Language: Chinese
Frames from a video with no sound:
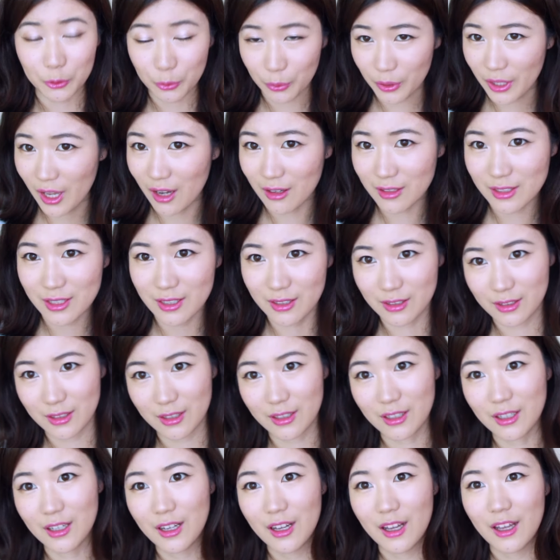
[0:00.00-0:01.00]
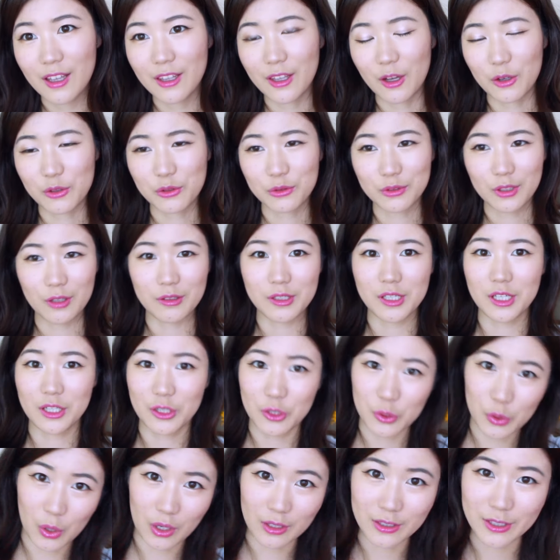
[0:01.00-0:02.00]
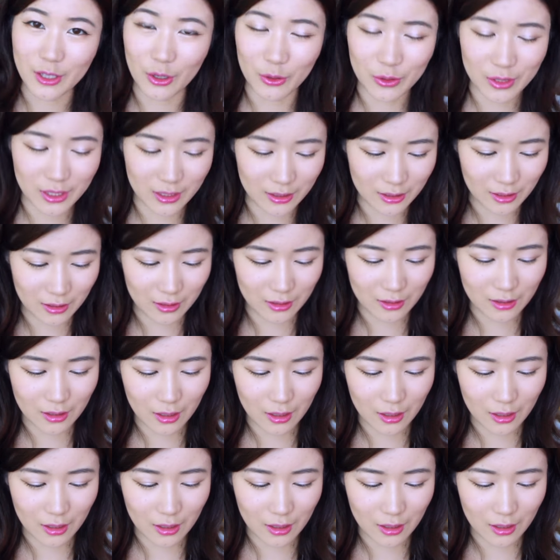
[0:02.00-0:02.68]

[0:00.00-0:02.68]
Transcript: 多样性呢，要说到这个妆效性呢，